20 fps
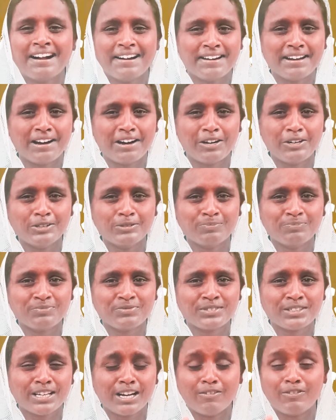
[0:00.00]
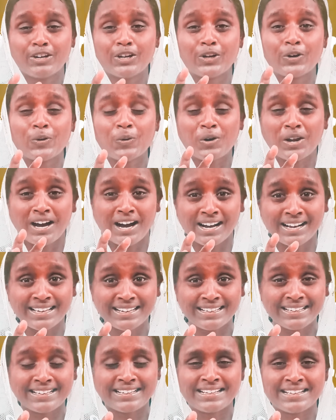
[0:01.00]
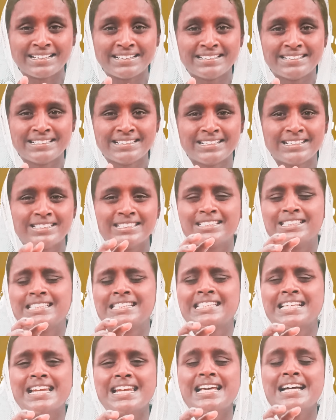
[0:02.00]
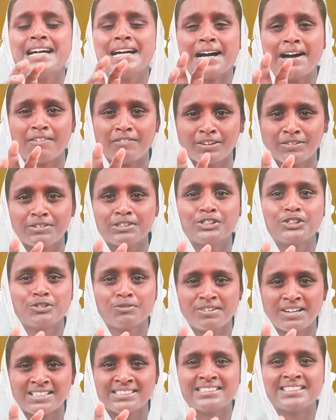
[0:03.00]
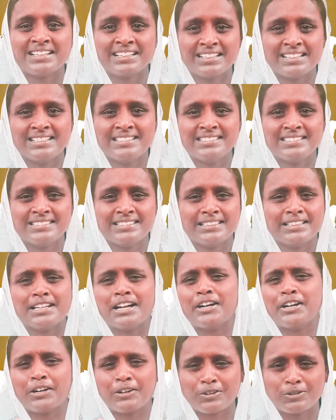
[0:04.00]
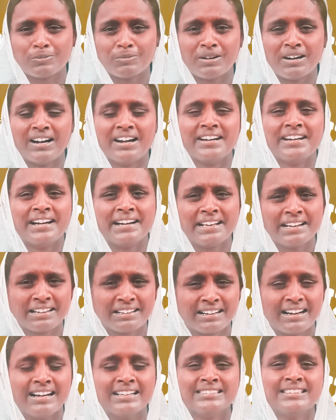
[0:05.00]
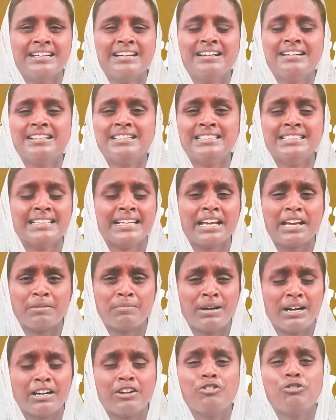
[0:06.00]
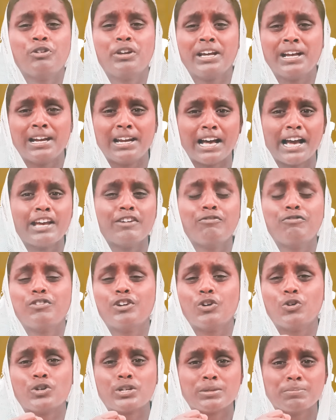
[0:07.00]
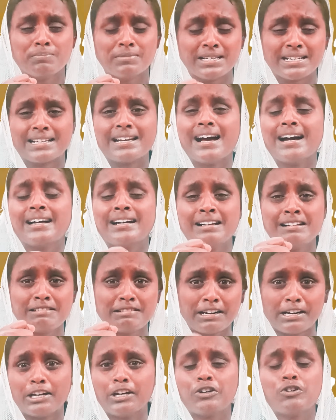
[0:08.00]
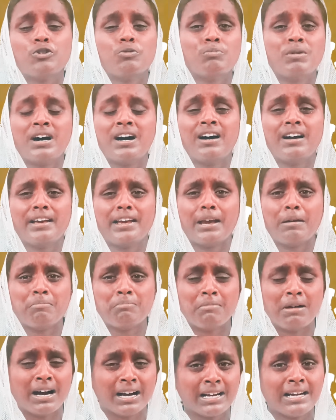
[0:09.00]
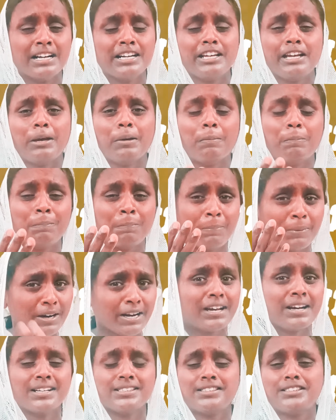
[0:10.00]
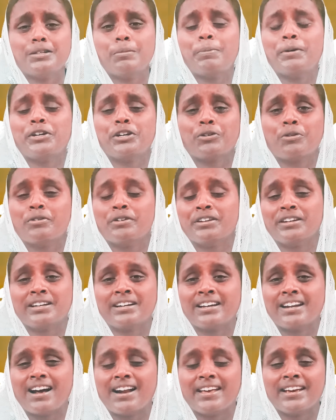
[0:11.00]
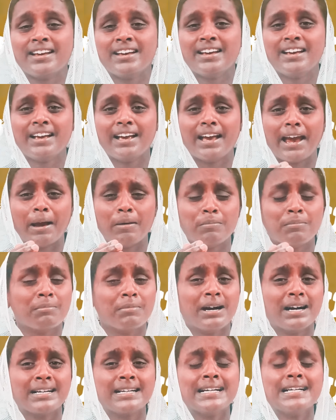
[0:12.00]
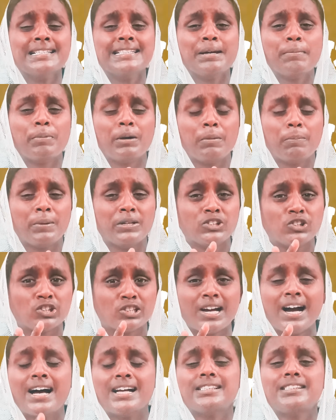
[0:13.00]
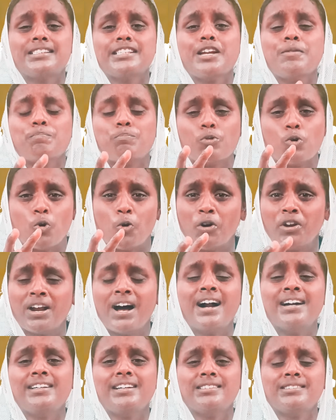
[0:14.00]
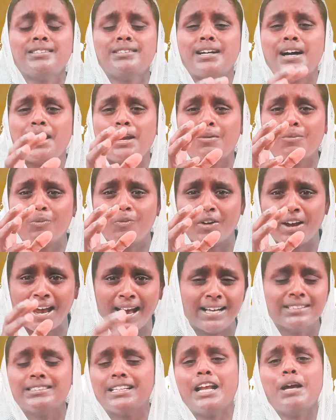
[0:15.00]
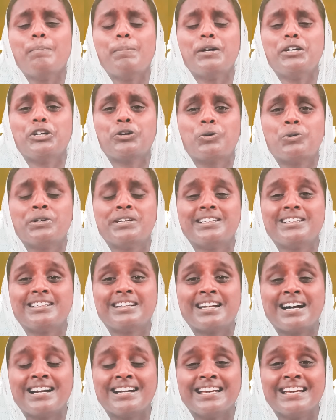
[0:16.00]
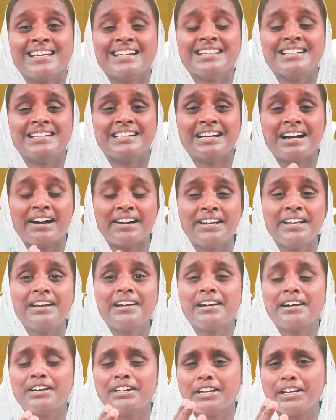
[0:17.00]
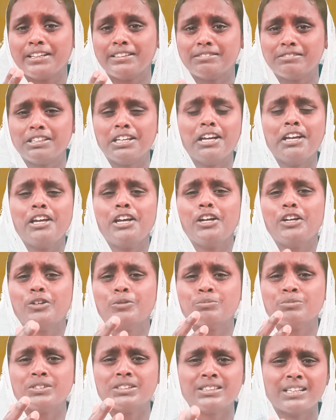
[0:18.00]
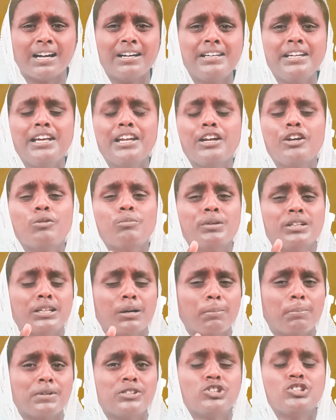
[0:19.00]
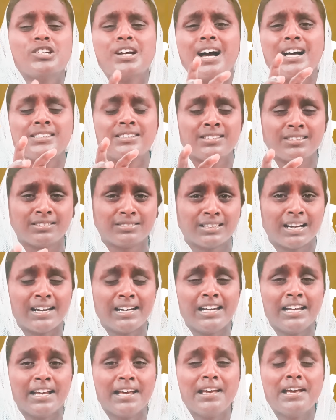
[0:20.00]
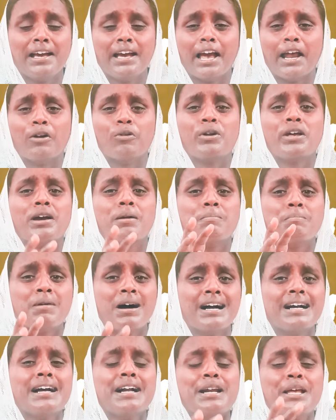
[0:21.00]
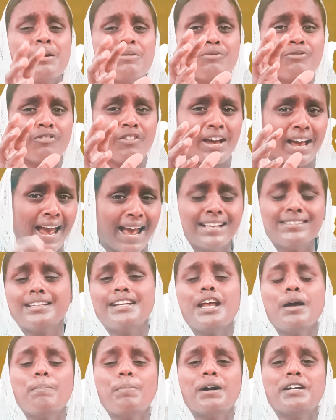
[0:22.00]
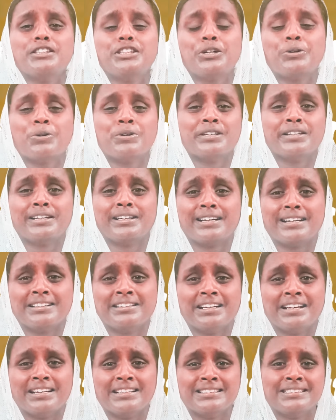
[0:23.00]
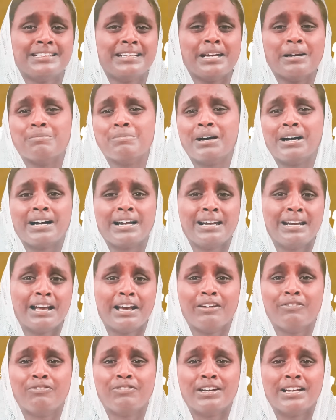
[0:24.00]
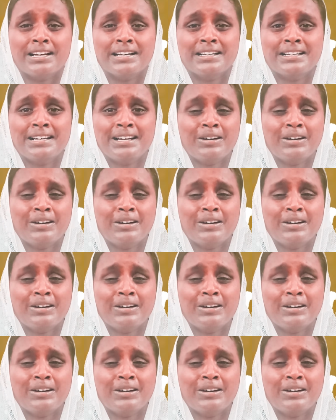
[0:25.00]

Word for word: ஆனாலும் அவருக்குள்ளாக இருக்கிற சில அவிவிசுவாசங்கள் இது நடக்குமா நடக்காதா என் மகனுடைய லைஃப்பில் ஒரு மிராக்கள் நடக்குமா என் மகன் இப்படி கஷ்டப்பட்டு கொண்டிருக்கிறானே என் மகன் இப்படி பிசாசின் போராட்டத்தினால் வேதனைப்பட்டு கொண்டிருக்கிறானே அடிக்கடி தீயிலும் தண்ணீரிலும் இந்த பிசாசு தள்ளி என்னுடைய மகனை வேதனைப்படுத்தி கொண்டிருக்கிறது என் மகன் லைஃப்பில்